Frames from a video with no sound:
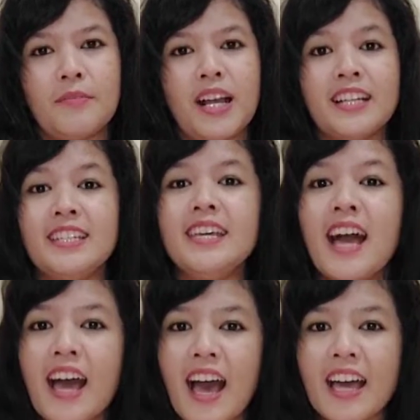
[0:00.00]
maka
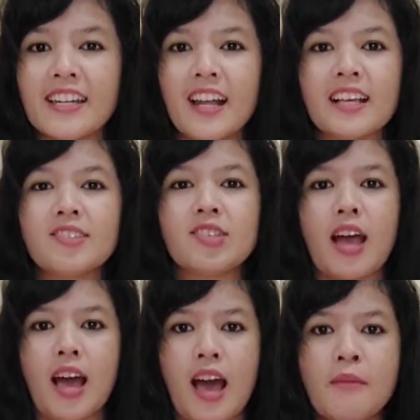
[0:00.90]
dia adalah
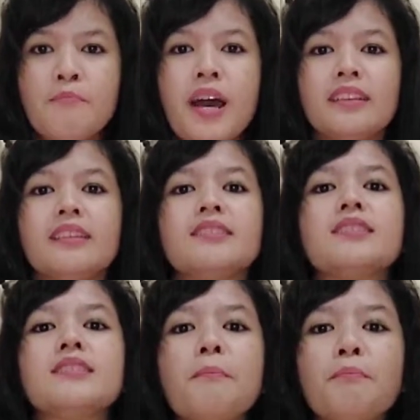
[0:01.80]
sahabat
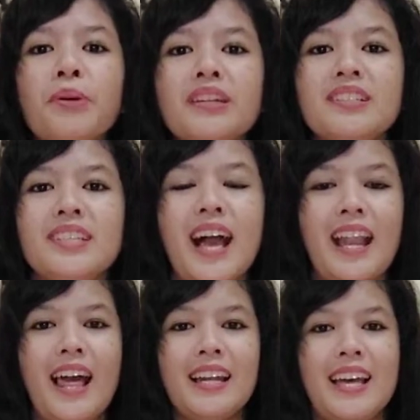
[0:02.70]

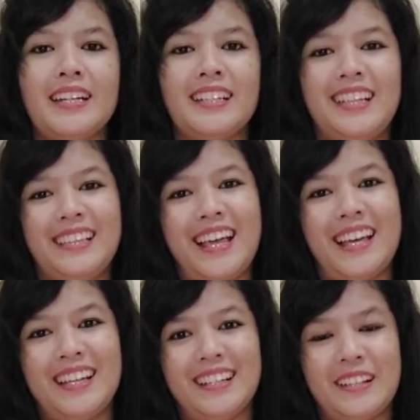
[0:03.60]
seperjalanan kita.
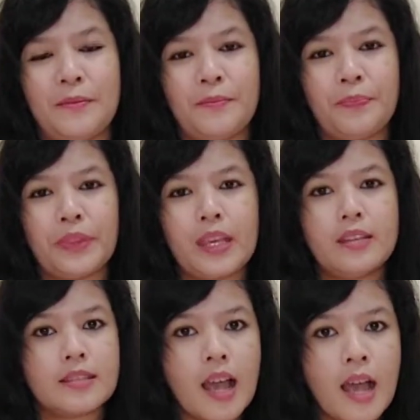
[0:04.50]

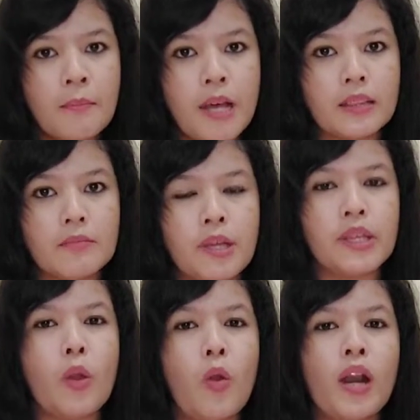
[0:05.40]
Sahabat
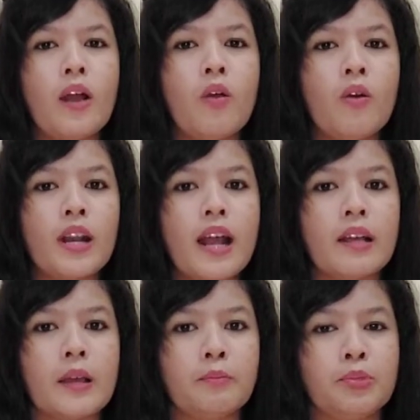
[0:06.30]
bagi
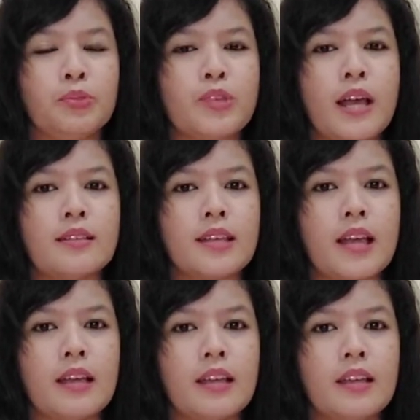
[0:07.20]
orang-orang yang putus
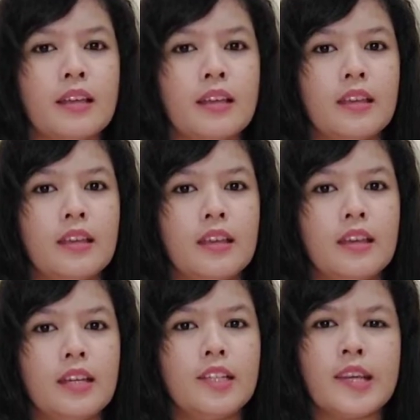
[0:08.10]
asa.
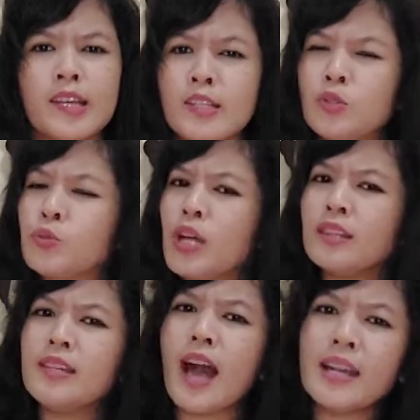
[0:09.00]
Ketika kita sudah
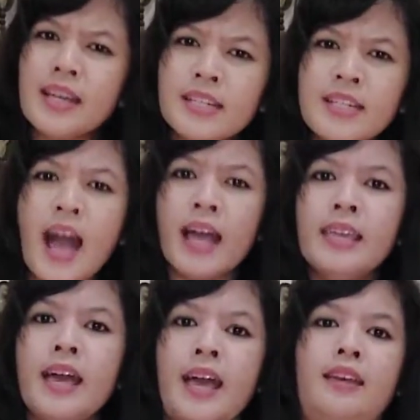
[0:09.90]
tidak ada
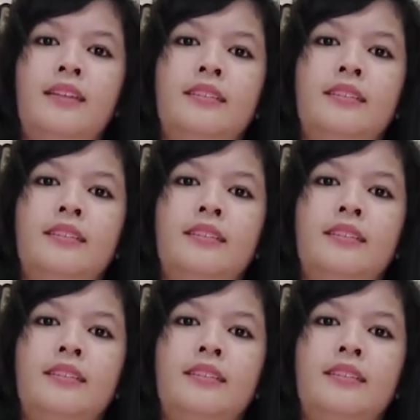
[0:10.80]
daya,